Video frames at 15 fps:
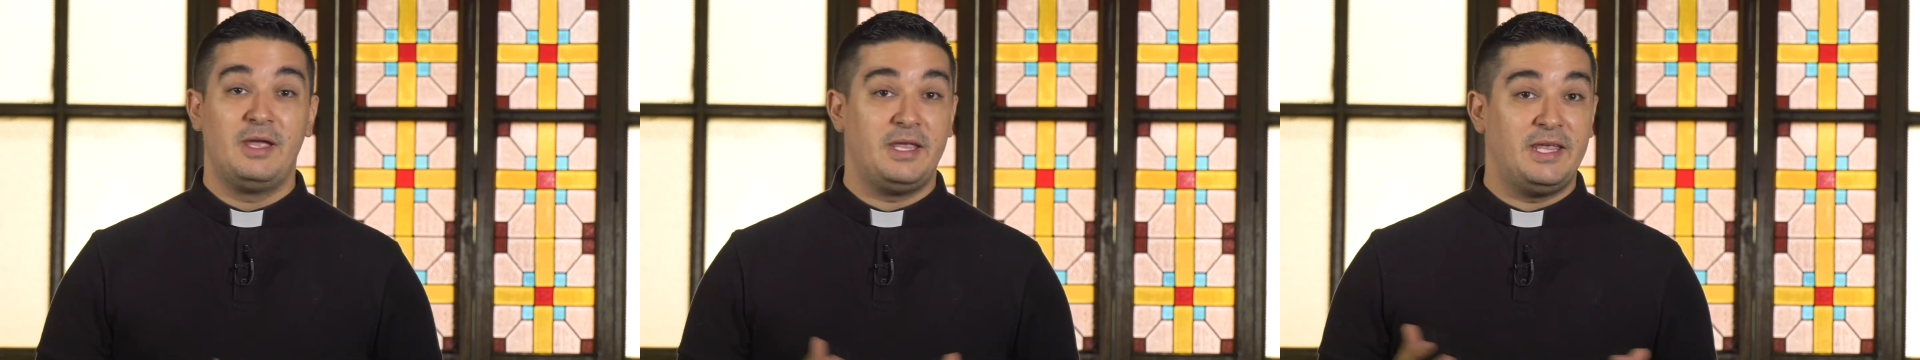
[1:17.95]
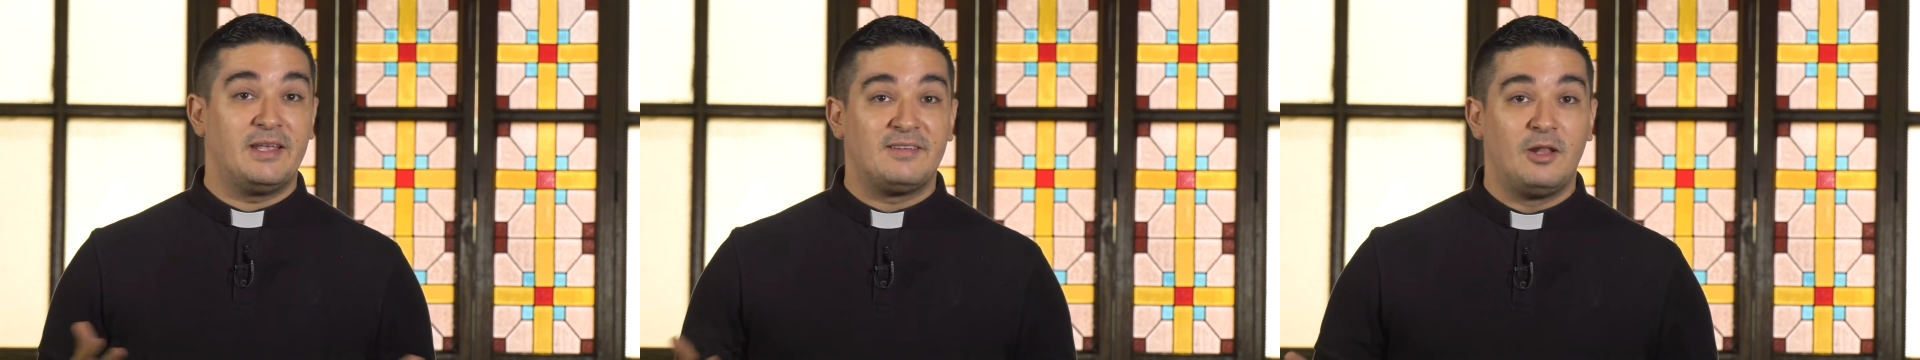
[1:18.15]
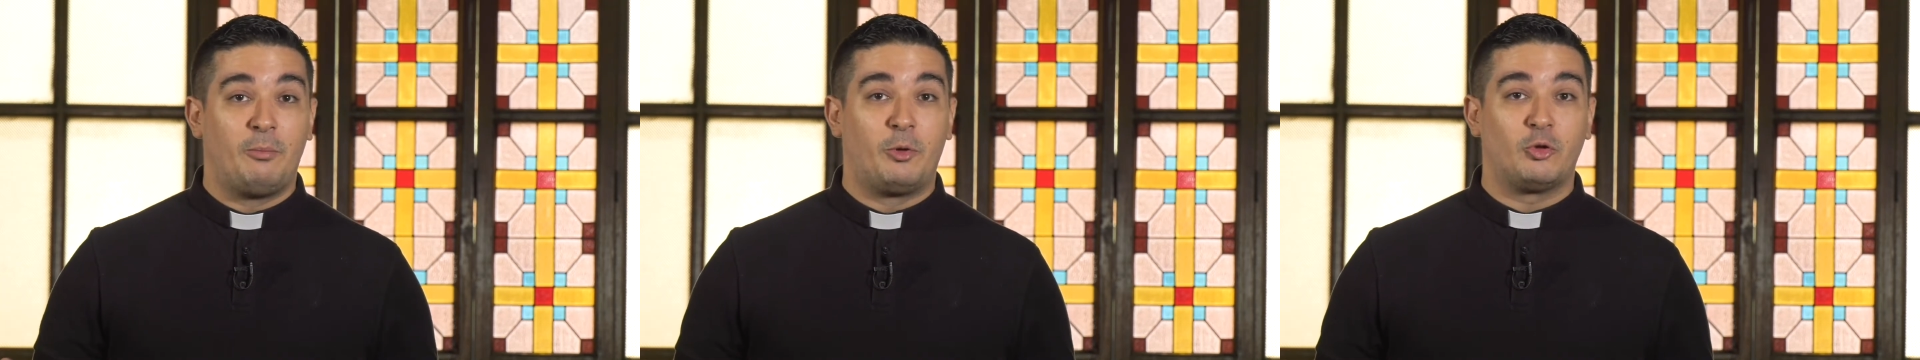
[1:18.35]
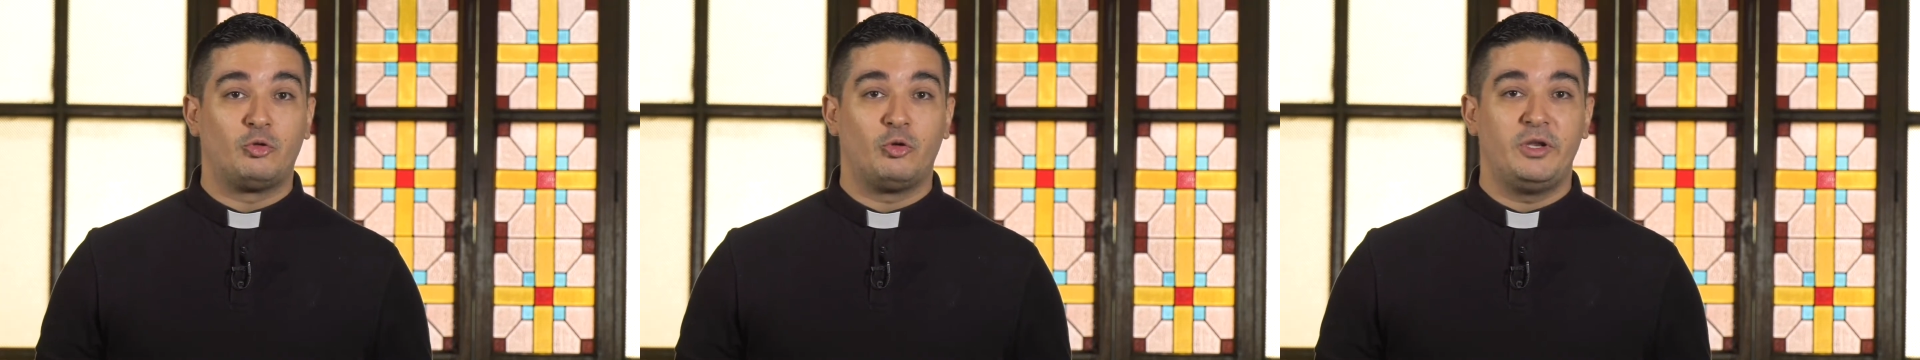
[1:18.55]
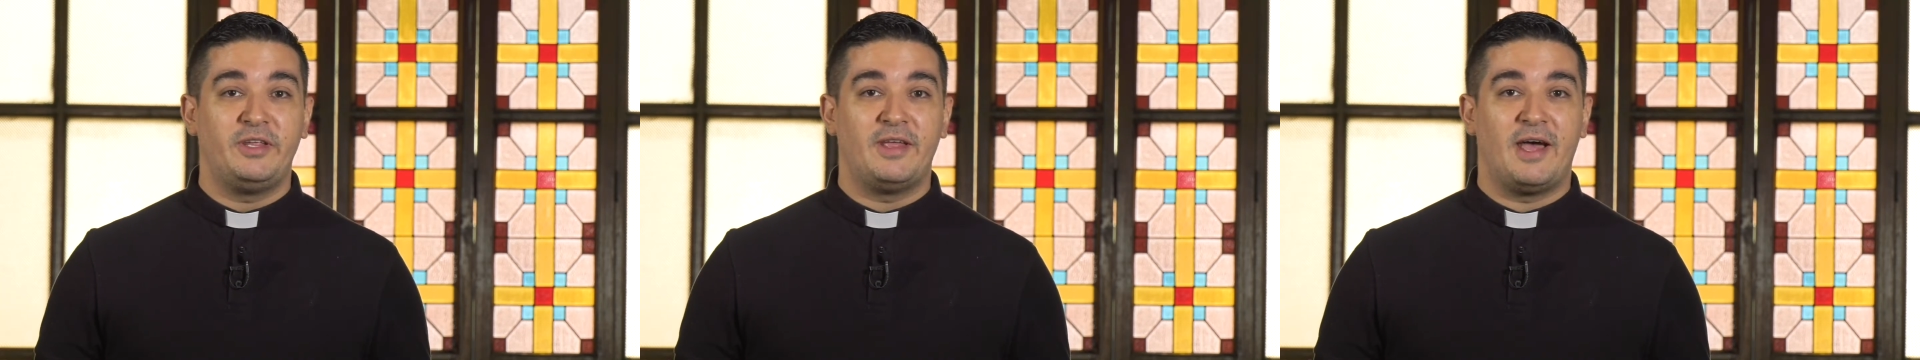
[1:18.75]
y es la
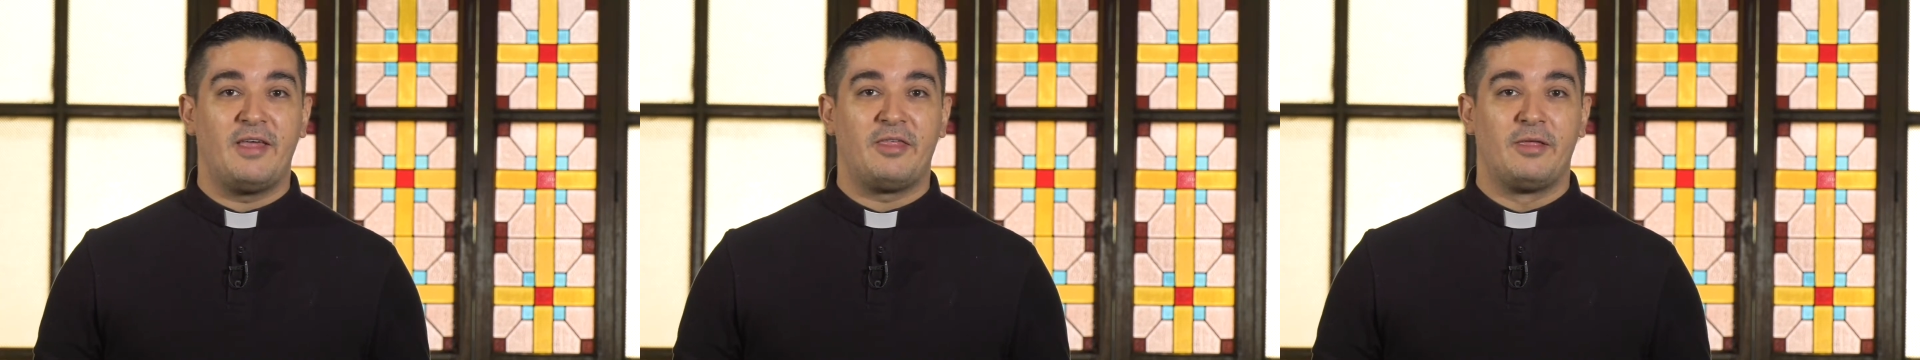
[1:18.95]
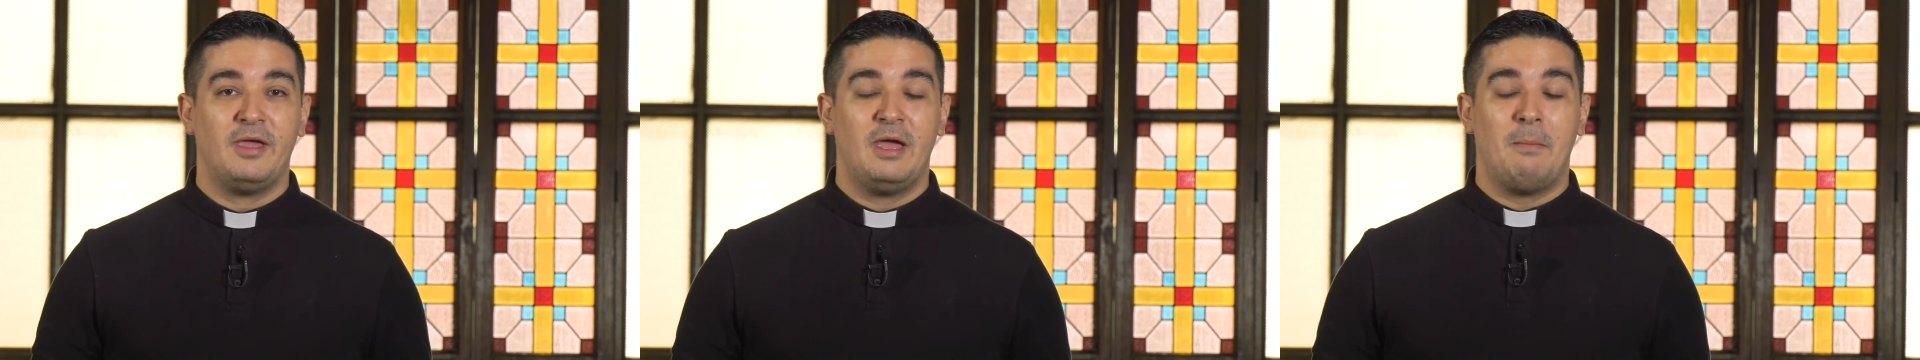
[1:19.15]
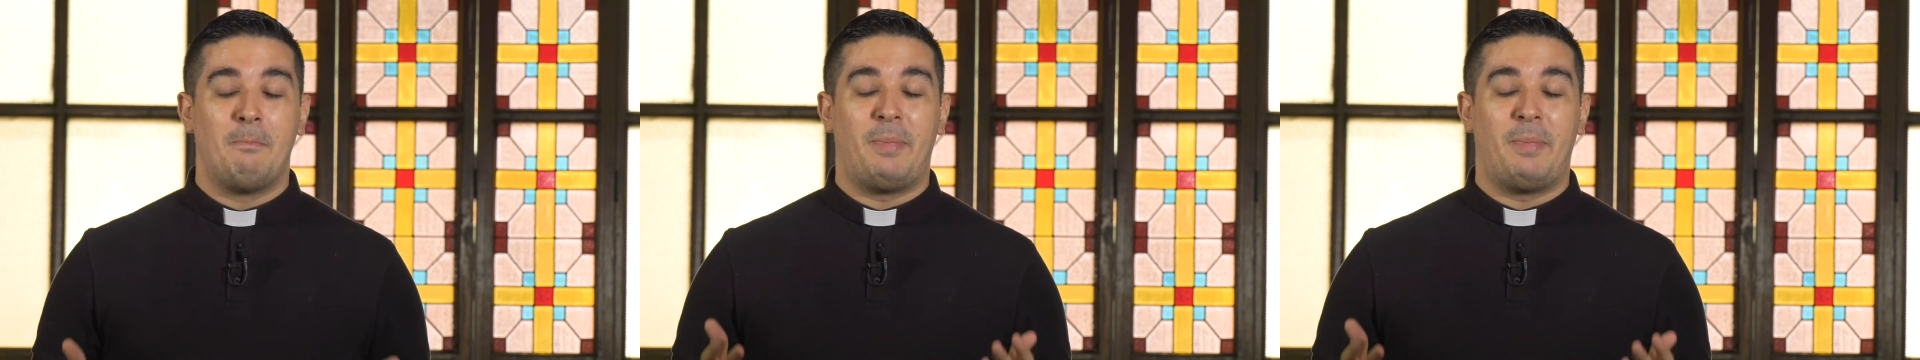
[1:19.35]
oportunidad